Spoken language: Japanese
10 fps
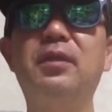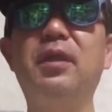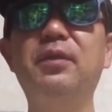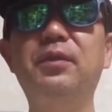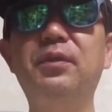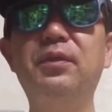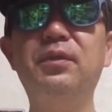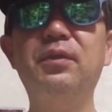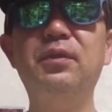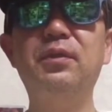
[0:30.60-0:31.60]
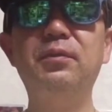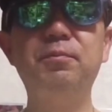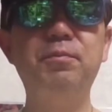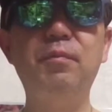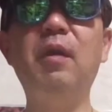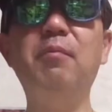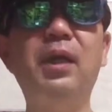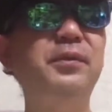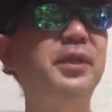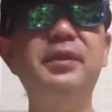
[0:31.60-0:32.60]
台風
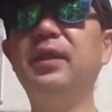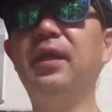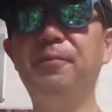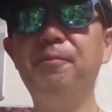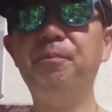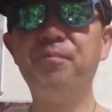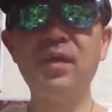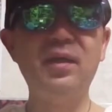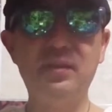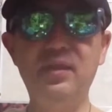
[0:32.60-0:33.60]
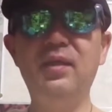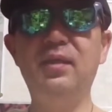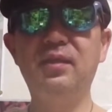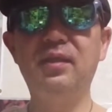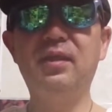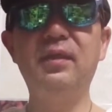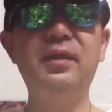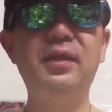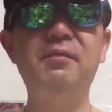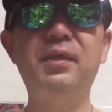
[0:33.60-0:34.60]
梅雨前線、ね、かな
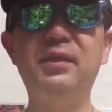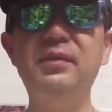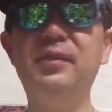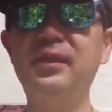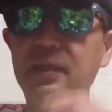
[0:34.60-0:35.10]
り雨降りました